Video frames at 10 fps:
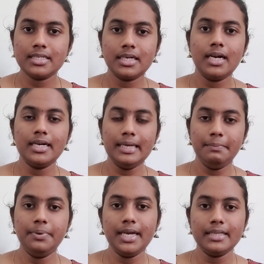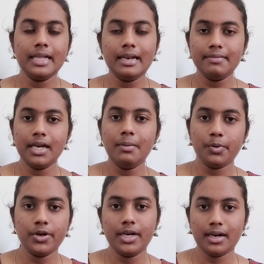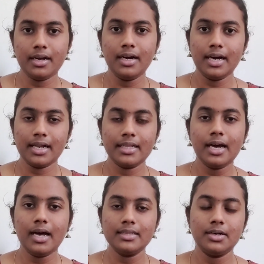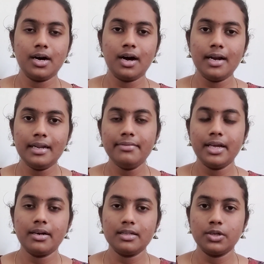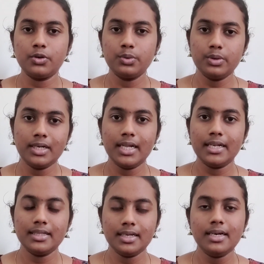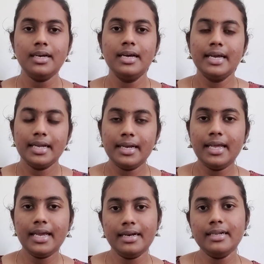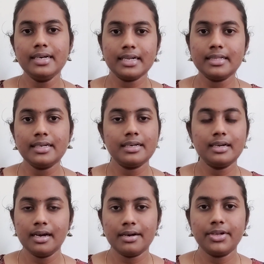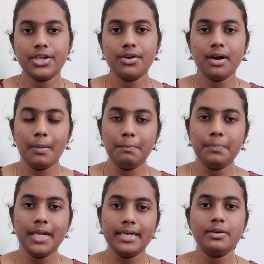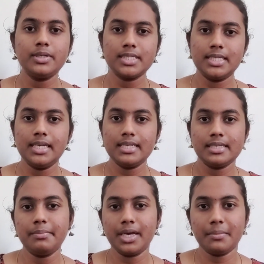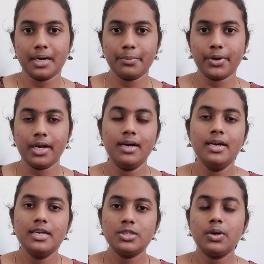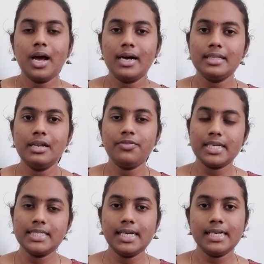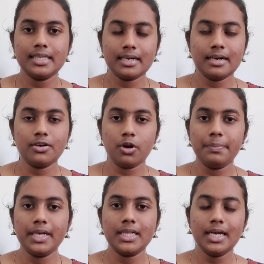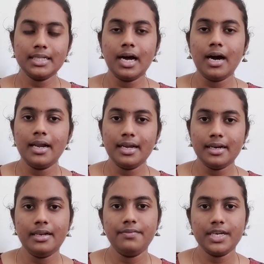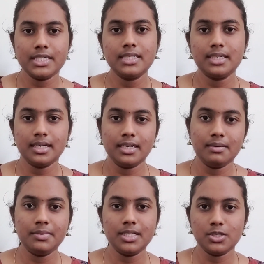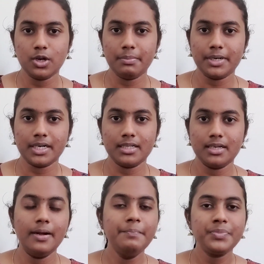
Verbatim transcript: ஆச்சு அண்ட் இப்போ எந்த லெவல்ல போயிட்டு இருக்குங்கிறத அந்த ஆணி வேறு அந்த ரூட்ல இருந்து இன்னைக்கு என்ன நடந்துட்டு இருக்குங்கிற வரைக்கும் கம்ப்ளீட்டா ஒரு சீரீஸா மேக் பண்ண போறேன் சோ நான் அதுல ஃபர்ஸ்ட் எடுத்துக்கிற டாபிக் தான் இந்த ஆரியன் இன்வேஷன் தியரி அப்படின்னு சொல்லப்படுறது